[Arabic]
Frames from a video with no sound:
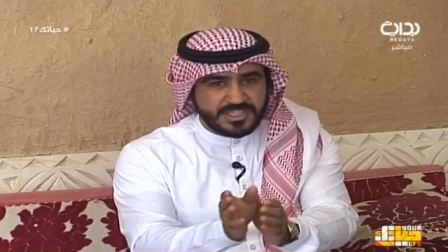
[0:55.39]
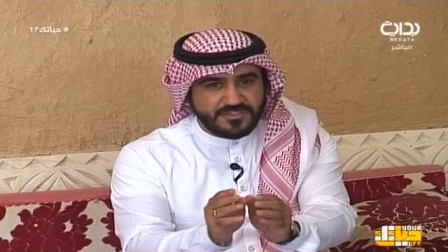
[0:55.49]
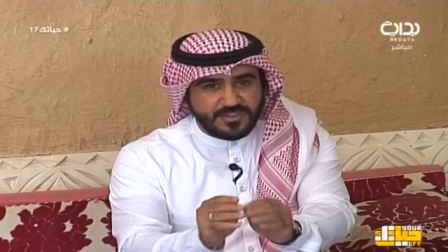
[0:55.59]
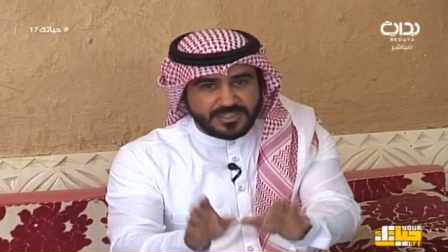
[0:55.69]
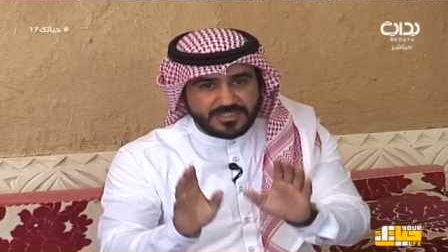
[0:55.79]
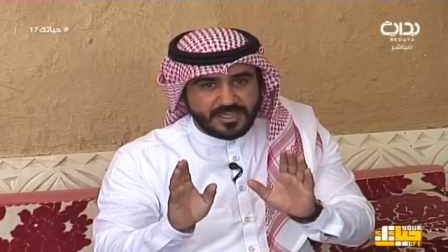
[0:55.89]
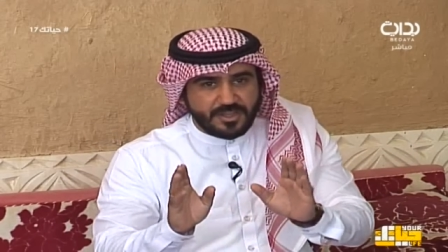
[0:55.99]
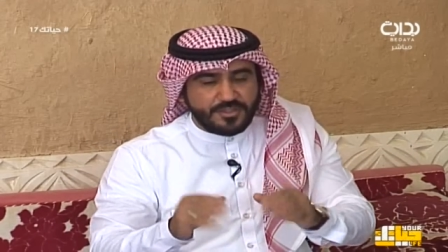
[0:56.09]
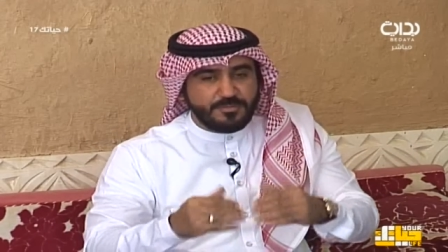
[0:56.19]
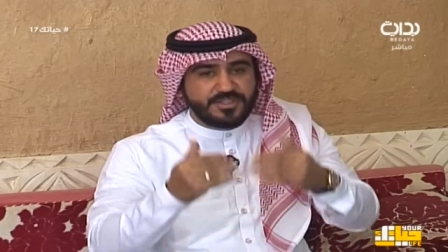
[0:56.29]
تجي في
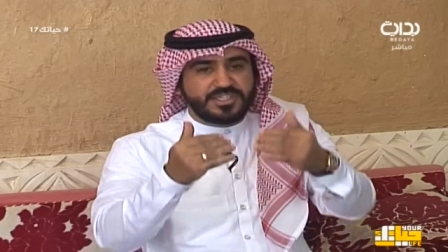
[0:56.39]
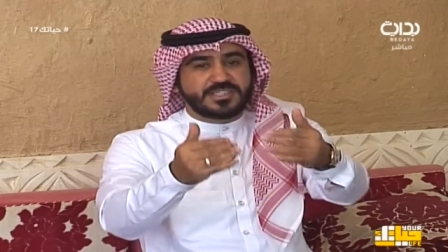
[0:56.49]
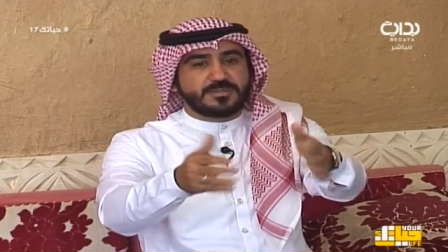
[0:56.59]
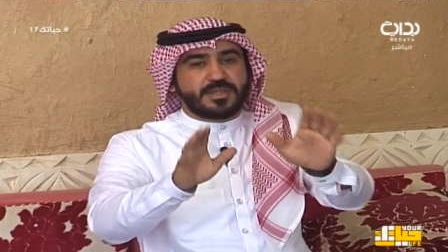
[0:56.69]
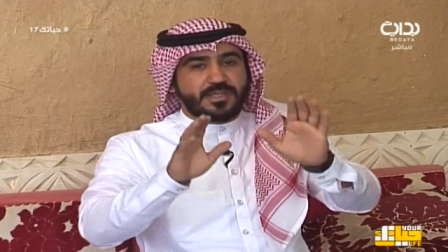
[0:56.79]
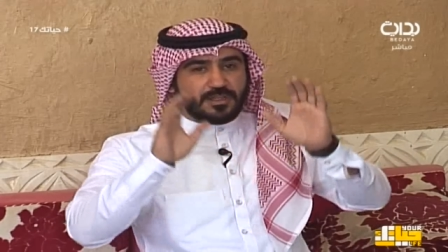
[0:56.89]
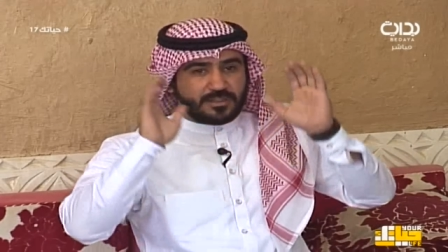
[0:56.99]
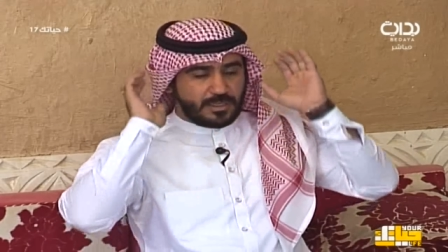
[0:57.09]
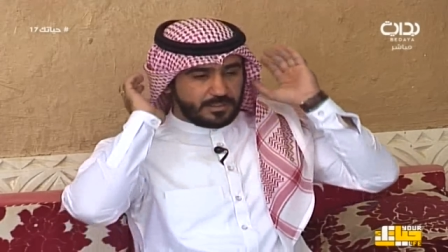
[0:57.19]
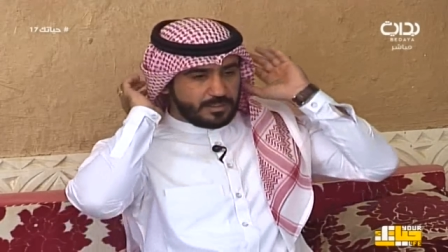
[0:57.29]
الاختيار ثم بعدين يجي المرحله
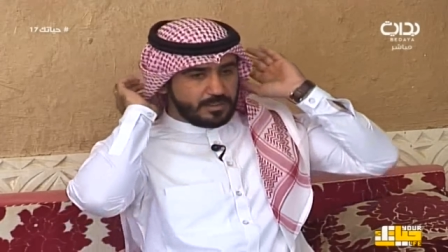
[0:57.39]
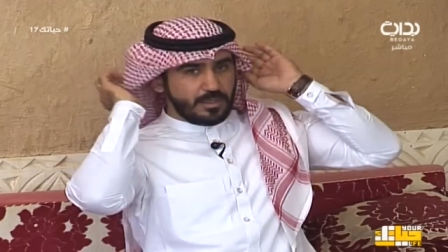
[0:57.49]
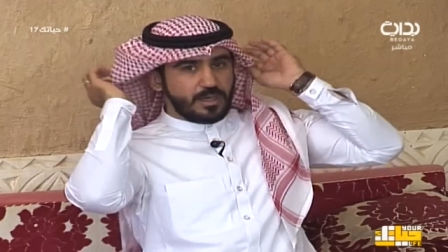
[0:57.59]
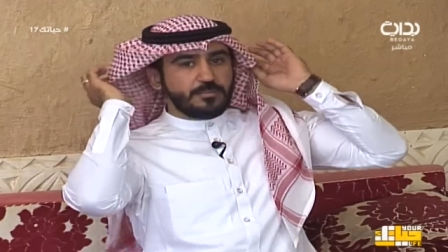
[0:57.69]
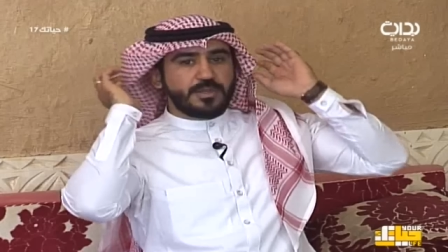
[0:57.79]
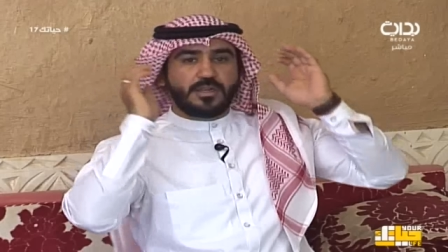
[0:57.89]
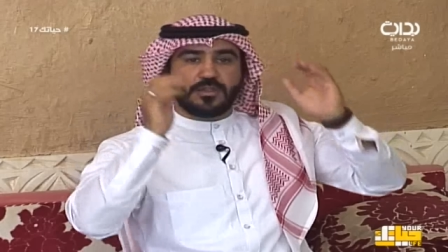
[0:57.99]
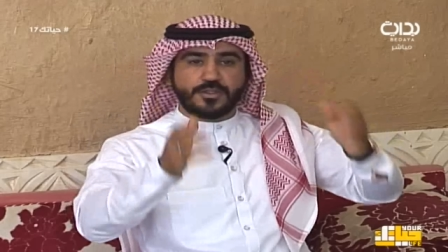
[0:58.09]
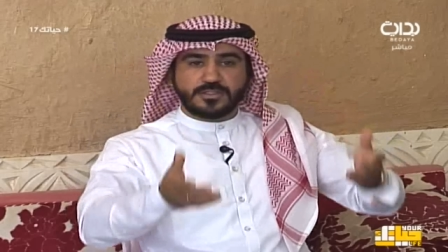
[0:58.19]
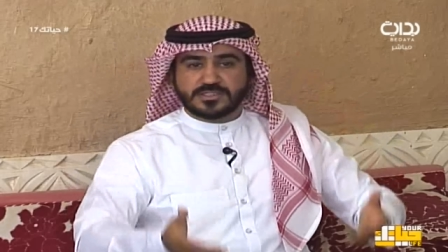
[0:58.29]
الثانيه المرحله
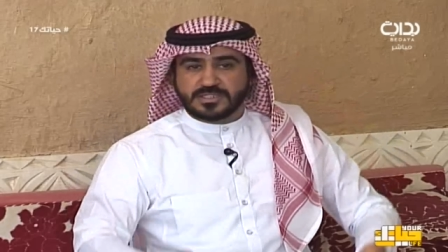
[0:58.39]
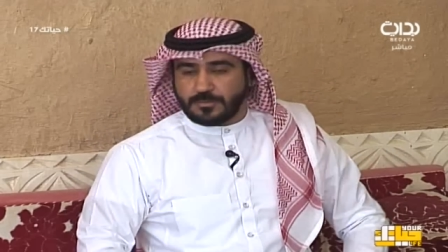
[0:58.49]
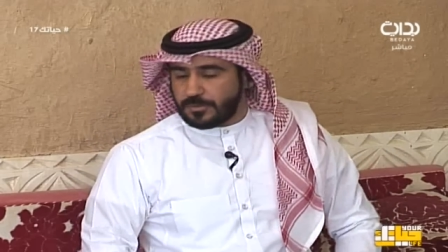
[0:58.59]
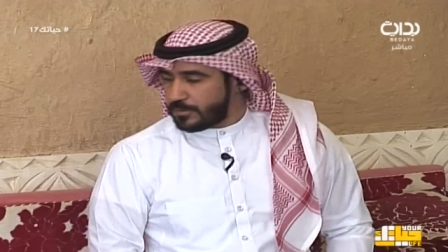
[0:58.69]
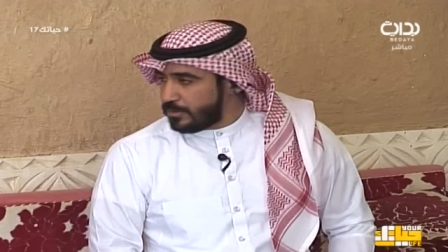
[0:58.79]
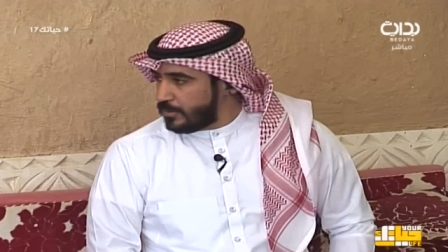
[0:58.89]
الثانيه الصبر